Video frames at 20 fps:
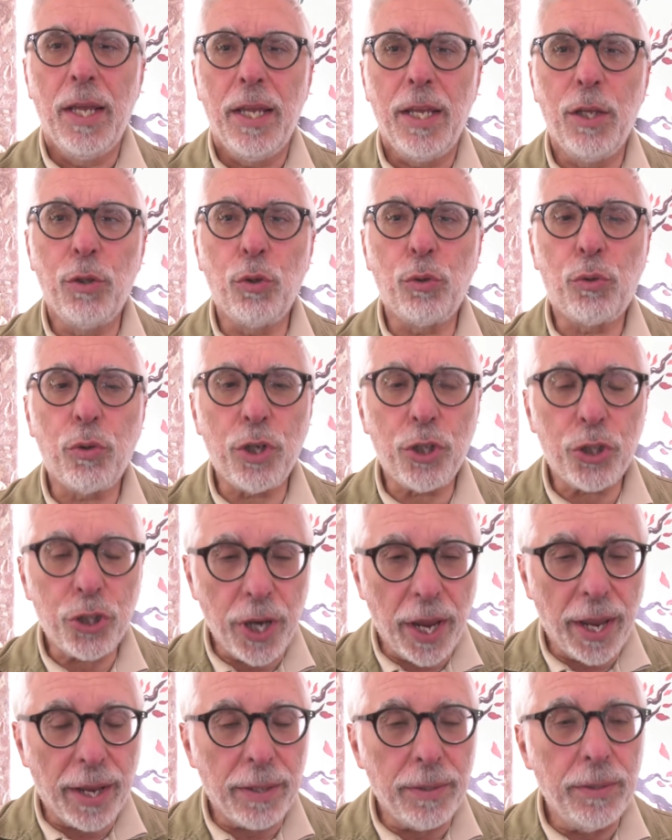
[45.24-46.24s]
E a doutora
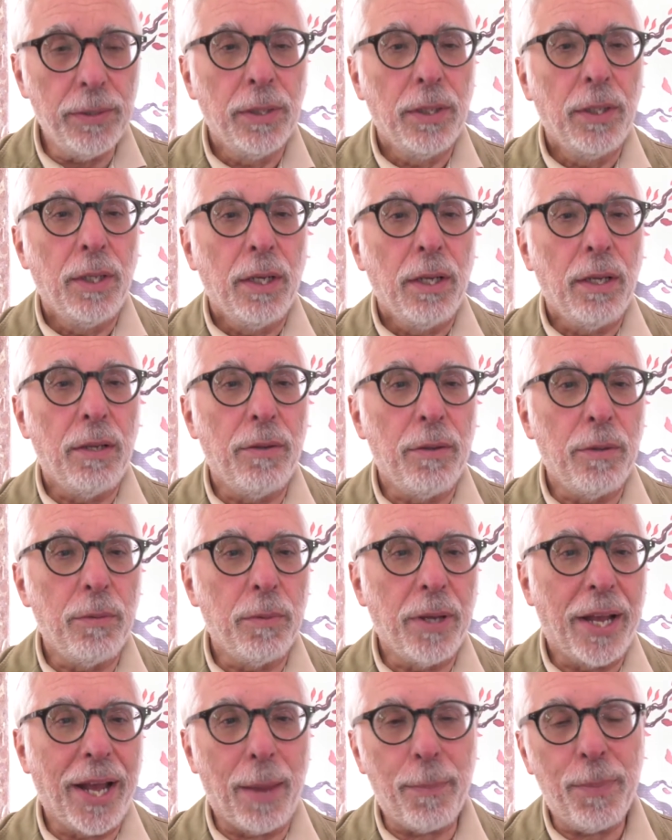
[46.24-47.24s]
Shen uh, eh,
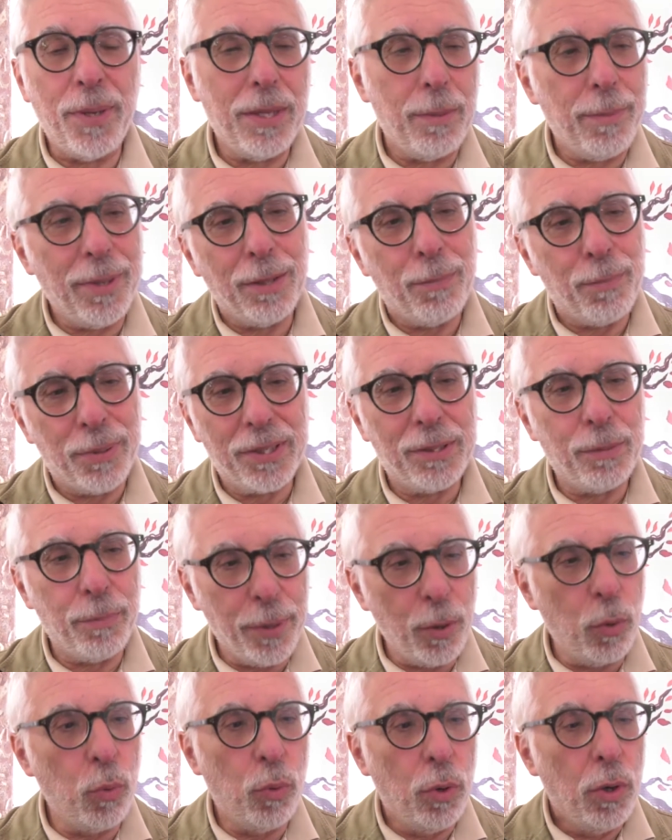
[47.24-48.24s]
rapidamente
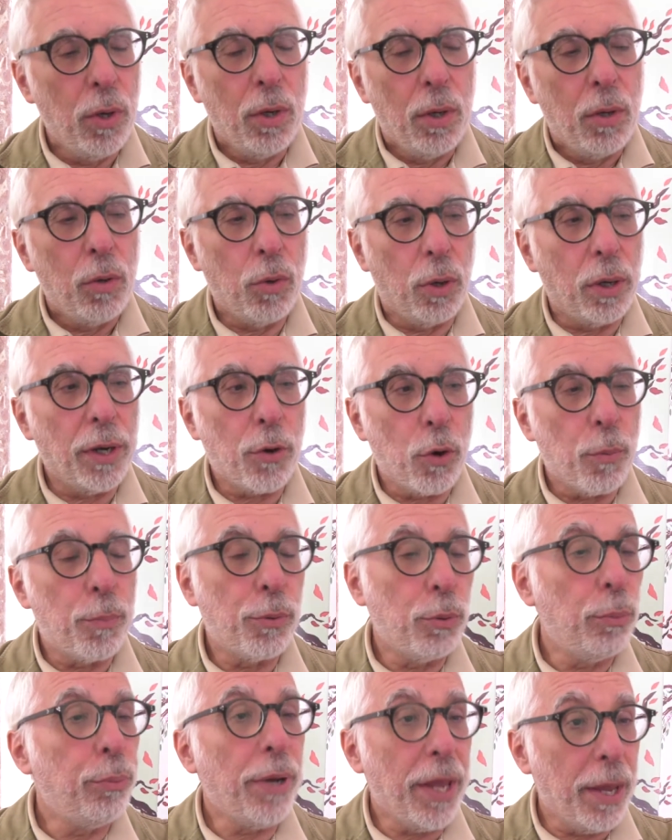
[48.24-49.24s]
percebeu qual era o
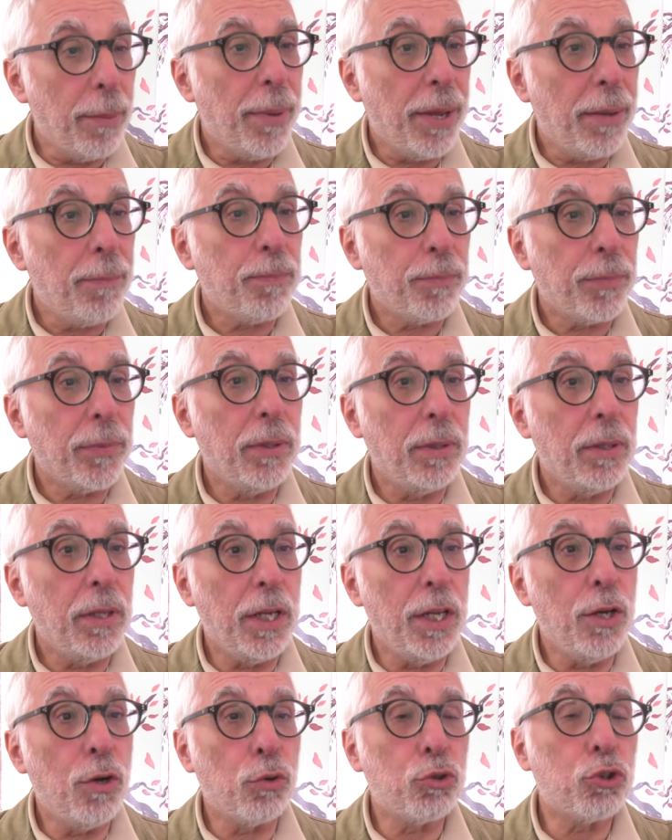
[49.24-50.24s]
problema
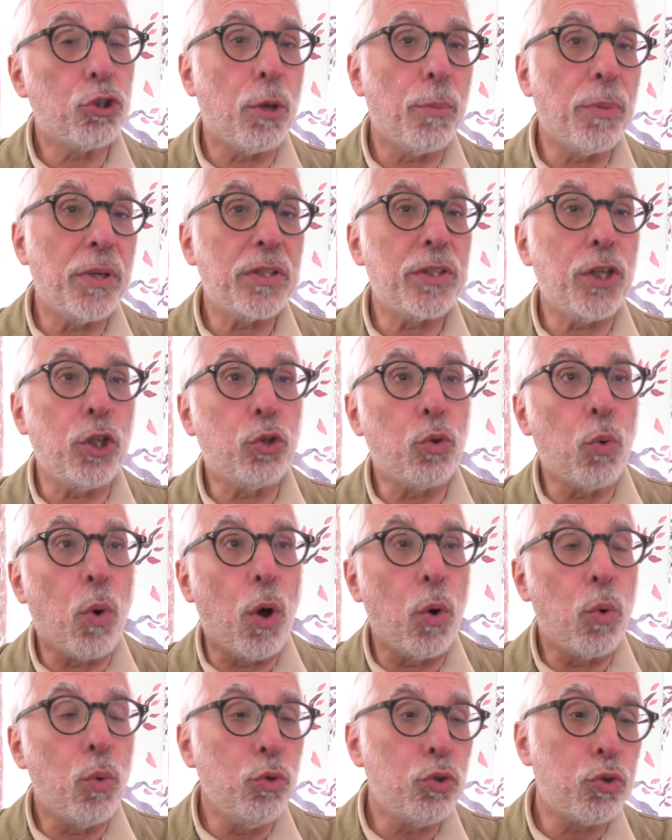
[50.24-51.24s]
e não só me receitou
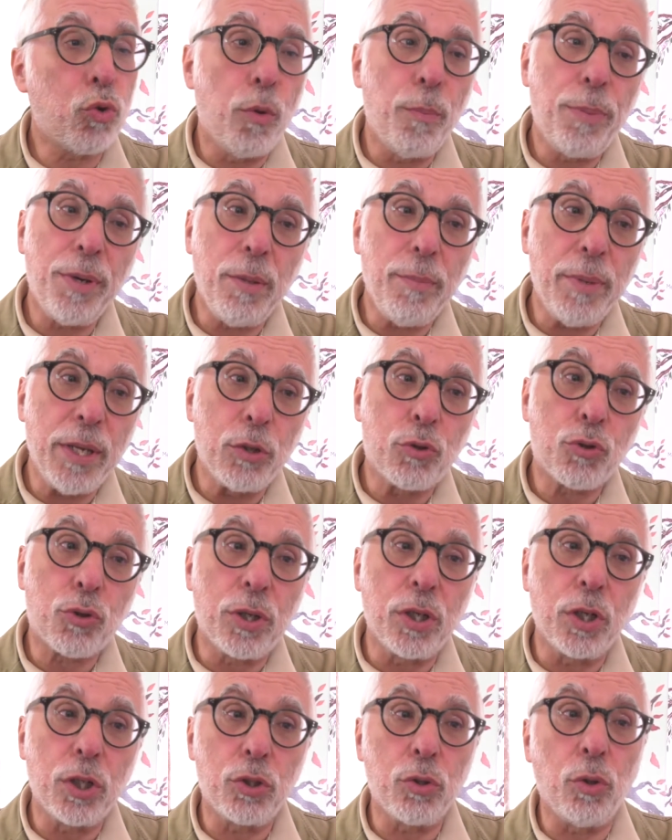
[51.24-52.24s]
alguns comprimidos
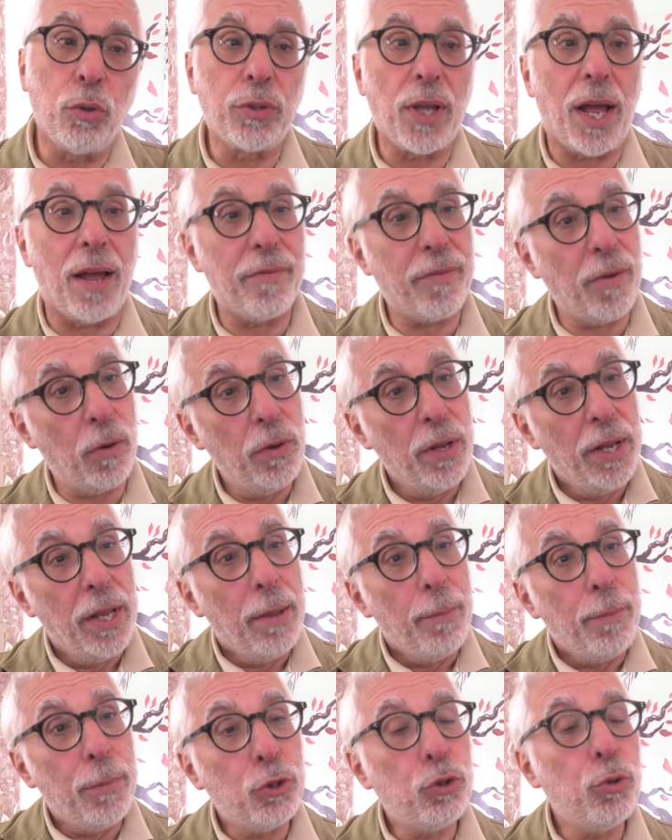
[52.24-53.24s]
que resultavam,
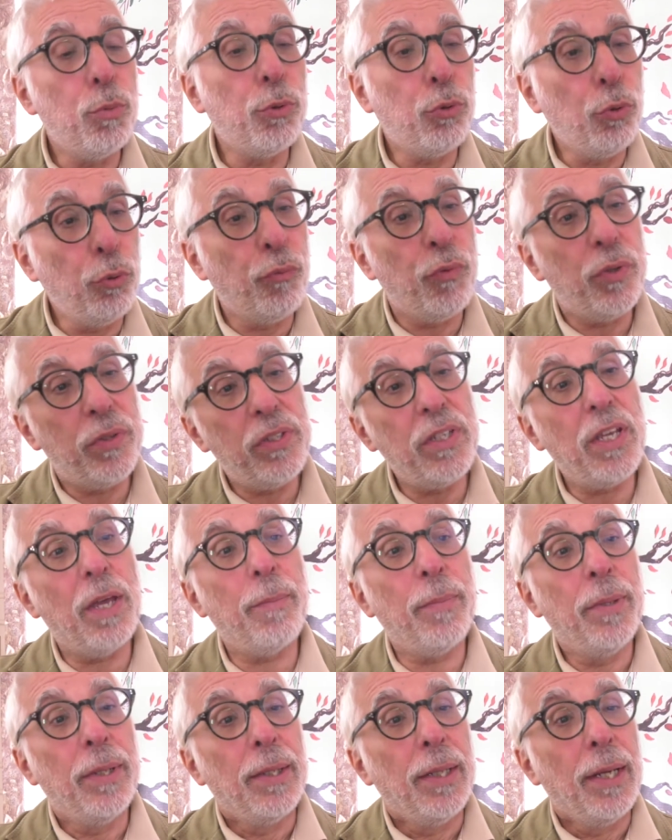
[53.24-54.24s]
mas sobretudo
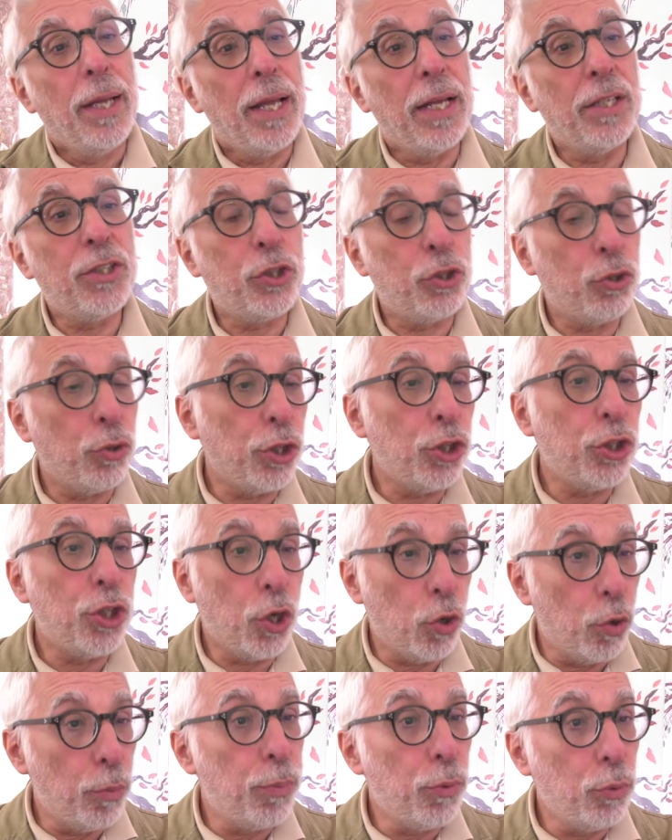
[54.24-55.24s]
fazia as sessões de
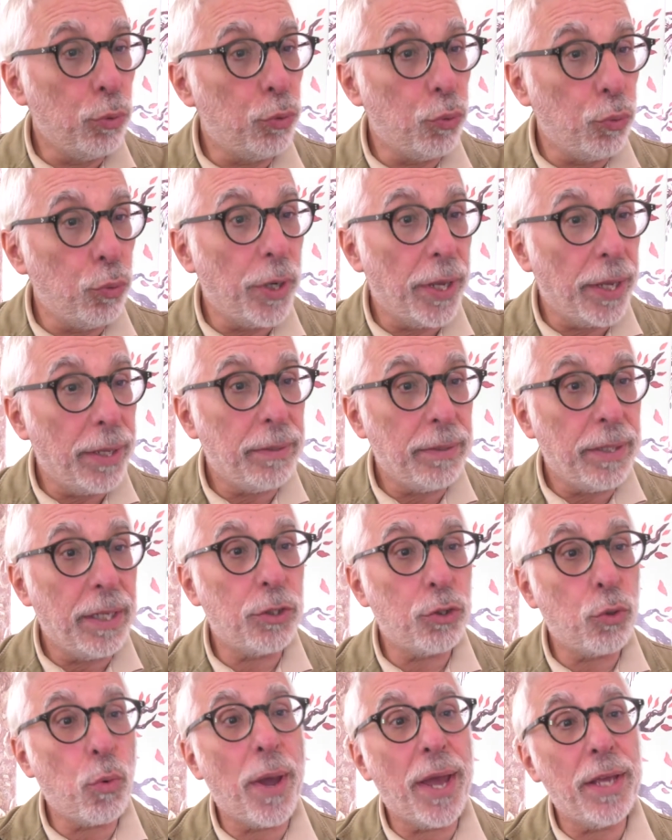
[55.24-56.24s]
acupuntura,
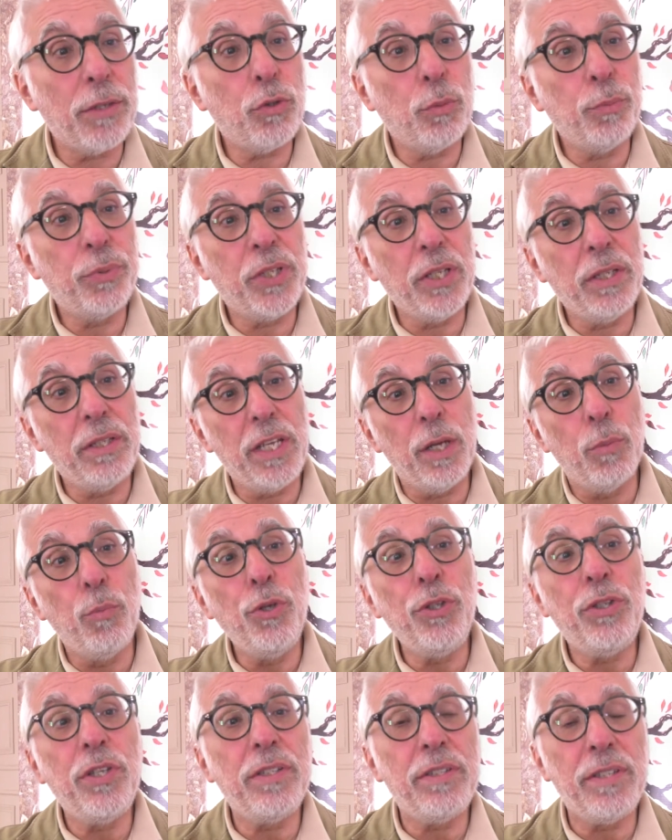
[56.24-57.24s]
nas quais eu me sentia
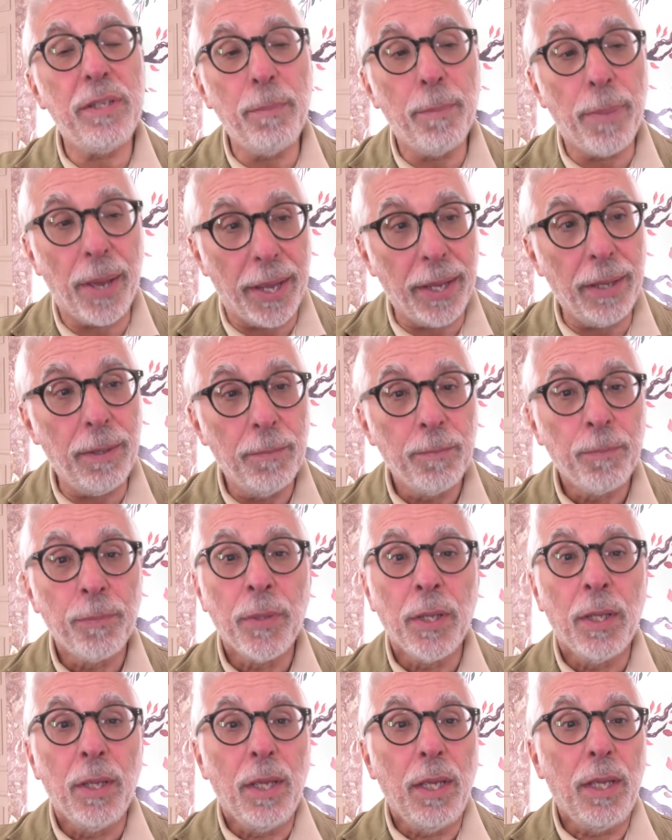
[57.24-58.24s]
muitíssimo bem
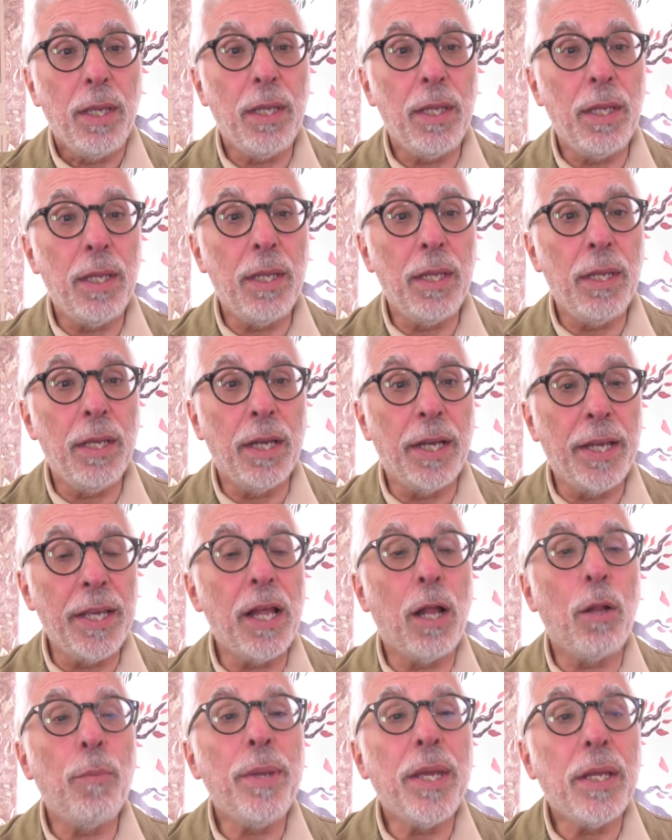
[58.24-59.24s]
e
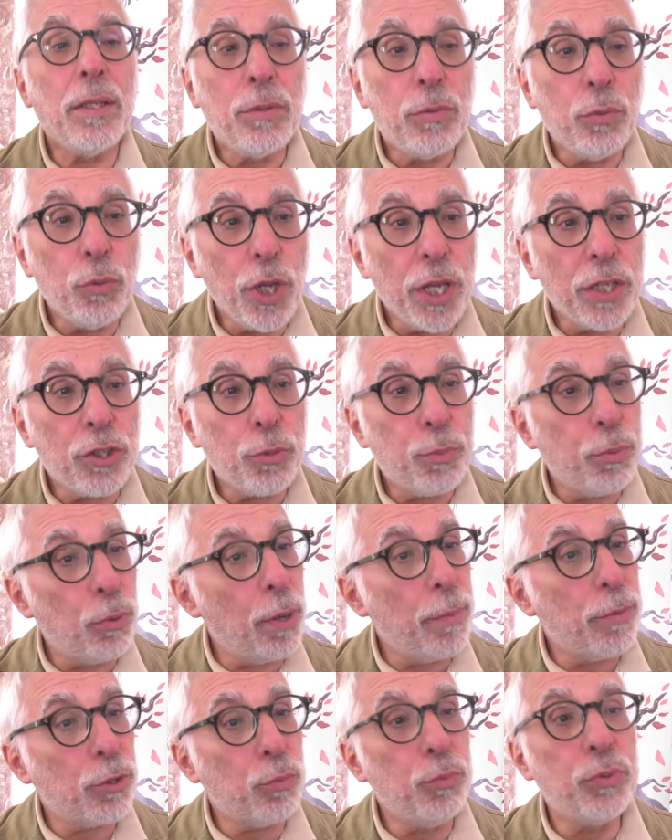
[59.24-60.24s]
realmente esses
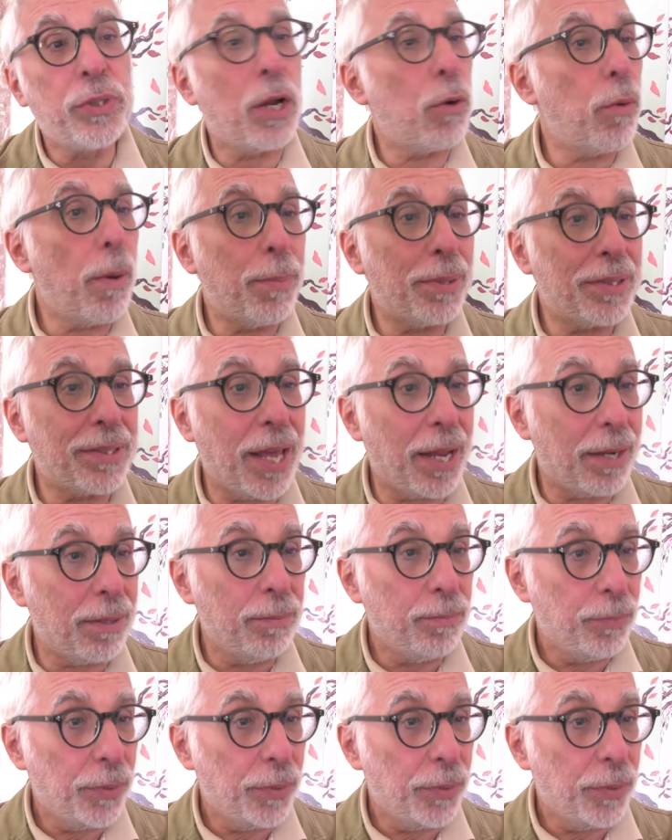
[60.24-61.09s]
problemas começaram a passar